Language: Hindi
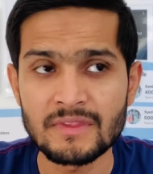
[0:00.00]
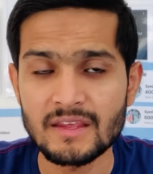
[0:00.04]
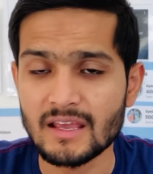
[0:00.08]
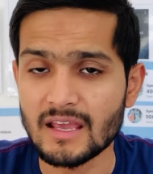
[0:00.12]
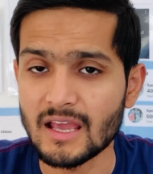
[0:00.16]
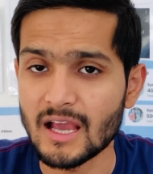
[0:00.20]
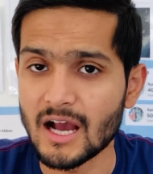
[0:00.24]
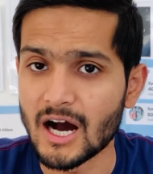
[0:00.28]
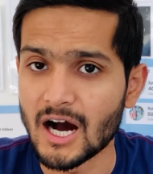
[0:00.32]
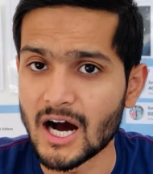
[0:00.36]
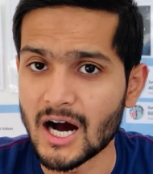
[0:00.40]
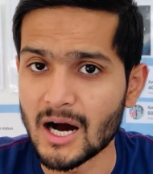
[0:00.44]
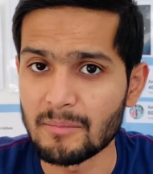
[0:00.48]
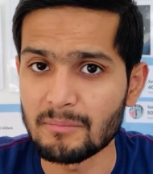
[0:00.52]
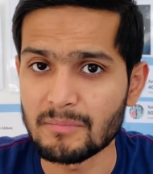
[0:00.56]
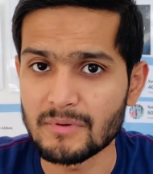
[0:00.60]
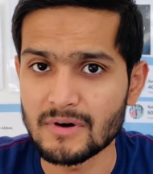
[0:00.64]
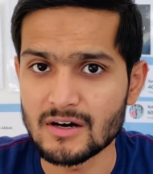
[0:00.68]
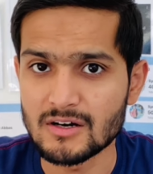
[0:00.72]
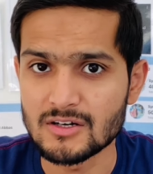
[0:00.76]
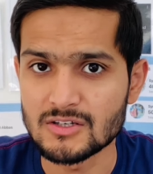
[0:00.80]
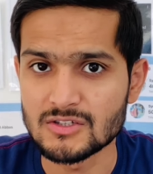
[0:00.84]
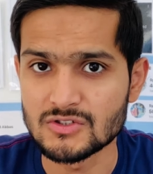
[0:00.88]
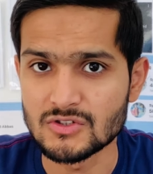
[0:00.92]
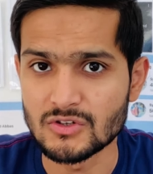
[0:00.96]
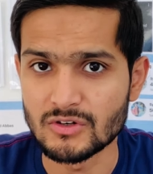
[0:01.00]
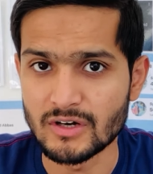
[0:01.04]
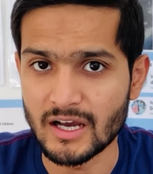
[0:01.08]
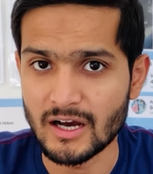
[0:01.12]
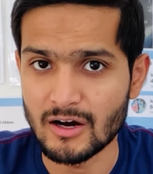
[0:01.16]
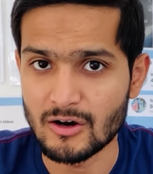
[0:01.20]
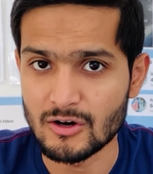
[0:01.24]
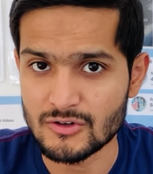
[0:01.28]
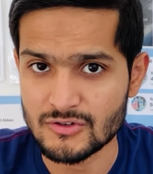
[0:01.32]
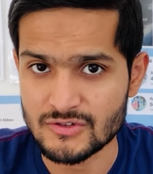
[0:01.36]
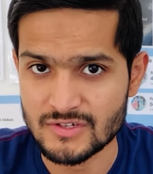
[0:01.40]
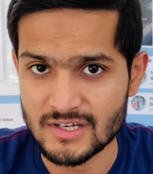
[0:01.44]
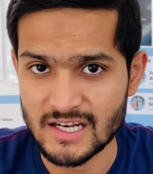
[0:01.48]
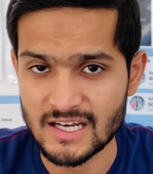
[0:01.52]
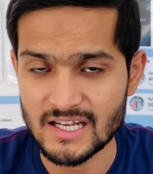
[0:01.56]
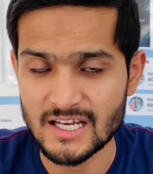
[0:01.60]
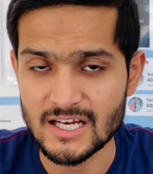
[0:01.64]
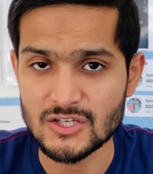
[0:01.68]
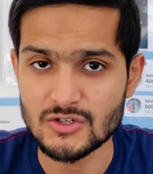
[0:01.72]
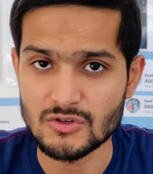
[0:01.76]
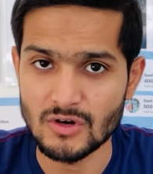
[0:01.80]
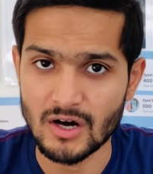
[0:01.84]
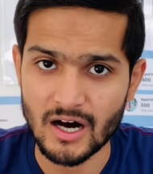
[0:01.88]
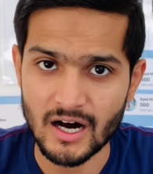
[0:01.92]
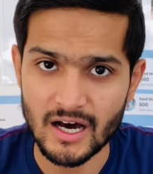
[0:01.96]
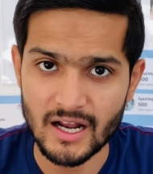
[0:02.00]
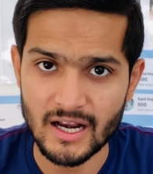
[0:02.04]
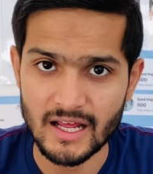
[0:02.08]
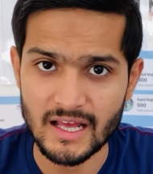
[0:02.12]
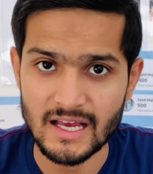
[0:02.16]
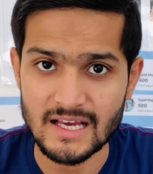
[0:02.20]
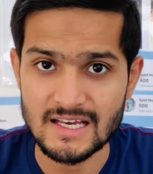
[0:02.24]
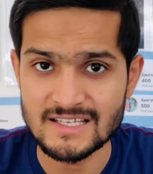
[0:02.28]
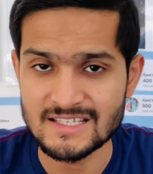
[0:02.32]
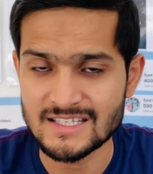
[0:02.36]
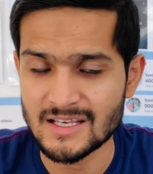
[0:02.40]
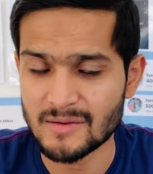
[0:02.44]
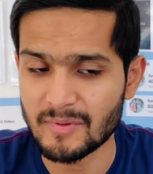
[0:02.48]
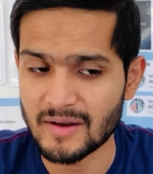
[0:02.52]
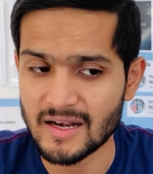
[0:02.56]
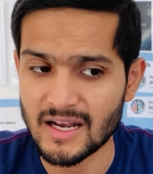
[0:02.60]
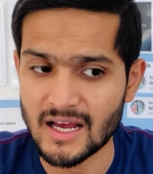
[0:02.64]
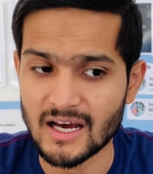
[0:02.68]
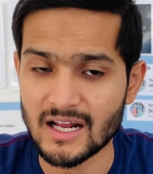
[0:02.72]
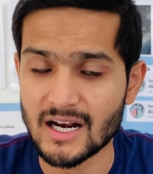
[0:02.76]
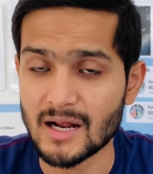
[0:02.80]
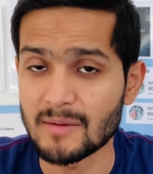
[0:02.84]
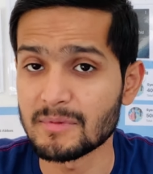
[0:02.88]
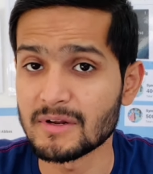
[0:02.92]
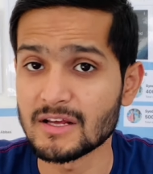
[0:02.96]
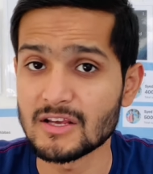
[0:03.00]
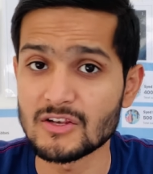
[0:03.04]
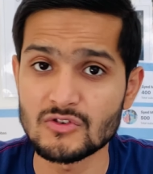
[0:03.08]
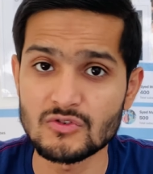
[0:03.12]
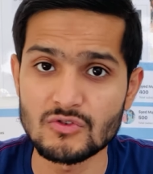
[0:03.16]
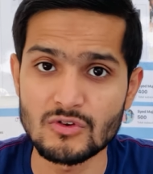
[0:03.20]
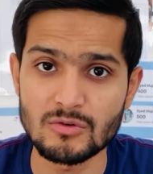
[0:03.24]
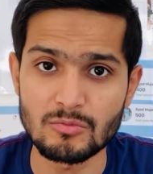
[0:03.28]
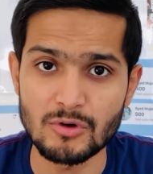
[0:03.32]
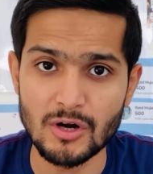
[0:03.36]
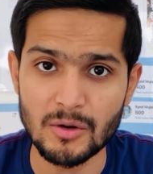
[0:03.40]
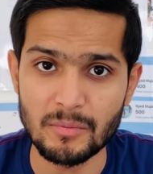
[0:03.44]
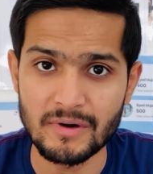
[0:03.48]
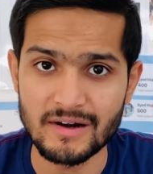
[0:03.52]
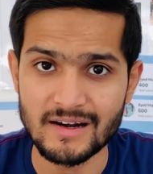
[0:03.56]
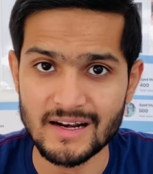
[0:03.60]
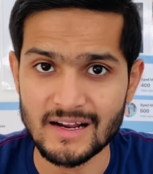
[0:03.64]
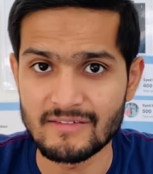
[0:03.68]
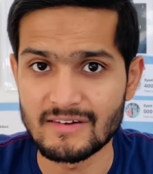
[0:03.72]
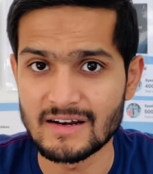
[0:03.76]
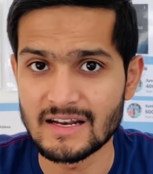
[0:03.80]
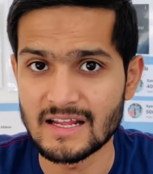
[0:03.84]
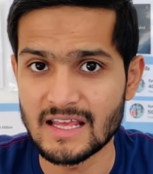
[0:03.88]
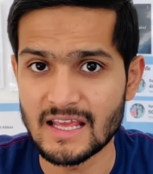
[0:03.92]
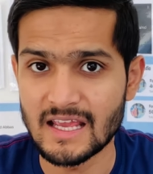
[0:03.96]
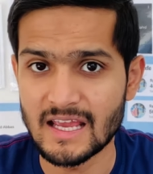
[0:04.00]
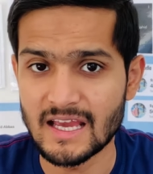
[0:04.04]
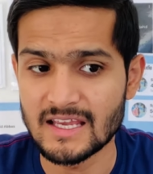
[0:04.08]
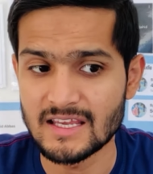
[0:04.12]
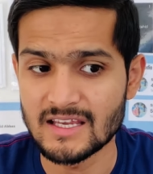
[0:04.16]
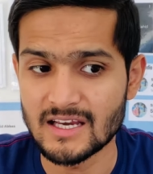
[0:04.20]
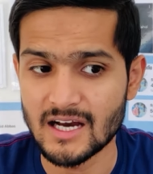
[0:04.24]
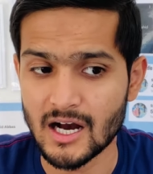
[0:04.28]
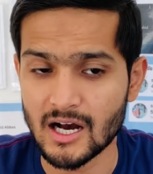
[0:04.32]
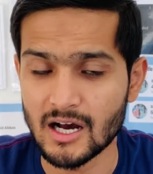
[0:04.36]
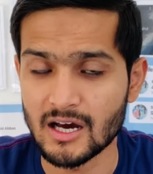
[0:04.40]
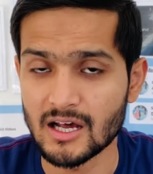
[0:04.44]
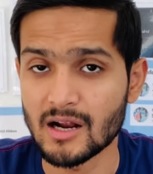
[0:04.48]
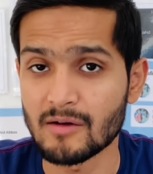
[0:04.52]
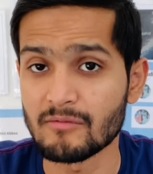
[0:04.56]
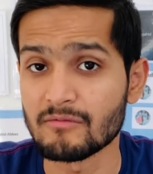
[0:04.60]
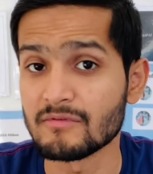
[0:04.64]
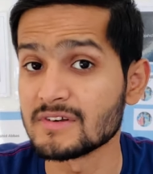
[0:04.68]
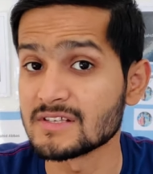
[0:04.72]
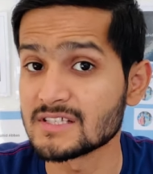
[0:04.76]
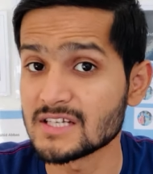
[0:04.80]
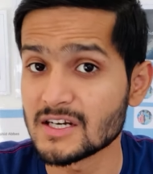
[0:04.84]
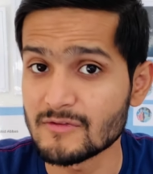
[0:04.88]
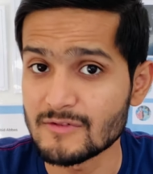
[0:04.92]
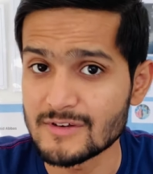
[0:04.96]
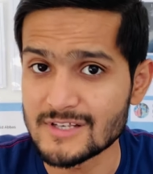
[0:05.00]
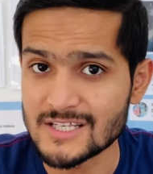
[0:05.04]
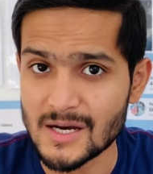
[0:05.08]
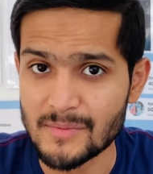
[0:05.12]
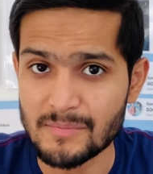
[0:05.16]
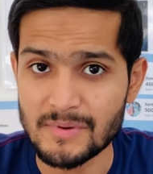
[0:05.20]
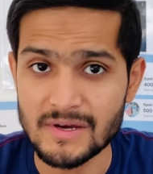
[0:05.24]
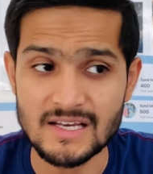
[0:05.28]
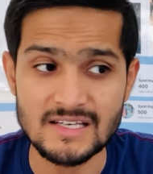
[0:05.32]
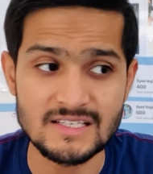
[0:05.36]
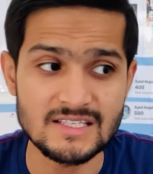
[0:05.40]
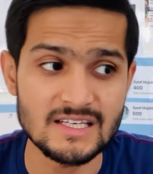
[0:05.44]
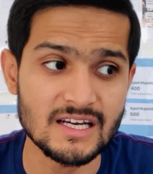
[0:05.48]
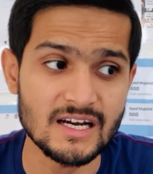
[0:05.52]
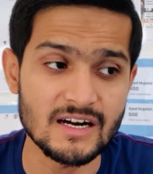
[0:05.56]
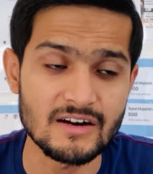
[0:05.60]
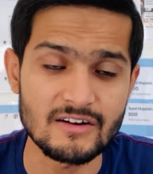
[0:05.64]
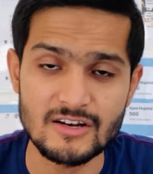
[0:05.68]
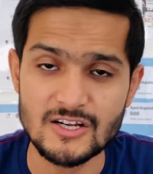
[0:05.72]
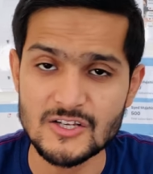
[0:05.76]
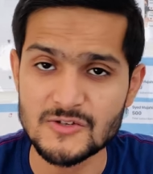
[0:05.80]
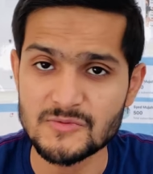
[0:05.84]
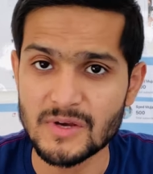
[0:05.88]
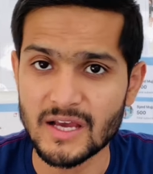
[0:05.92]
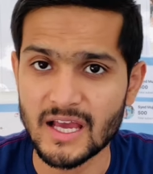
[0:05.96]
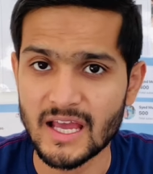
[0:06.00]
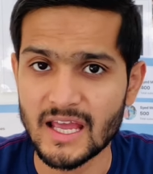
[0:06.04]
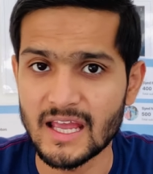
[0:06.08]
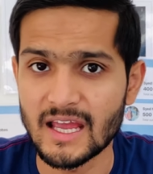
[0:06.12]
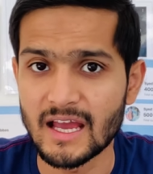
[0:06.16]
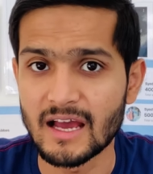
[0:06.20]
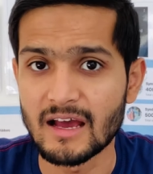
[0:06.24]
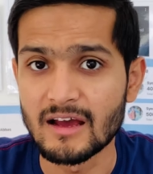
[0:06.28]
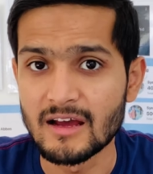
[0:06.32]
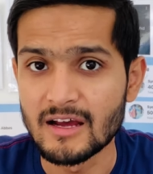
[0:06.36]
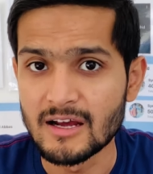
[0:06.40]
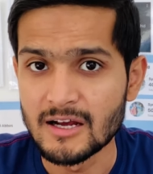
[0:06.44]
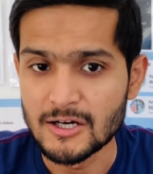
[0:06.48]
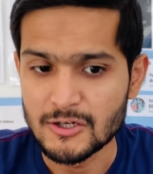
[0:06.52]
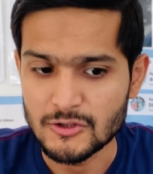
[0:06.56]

कि आप जो है ऑस्ट्रेलिया जो आ रहे हैं इससे पहले अगर आपने किसी और मुल्क में ट्रैवल किया है या अगर आप विजिट वीज़ा पे किसी कंट्रीज़ में गए हैं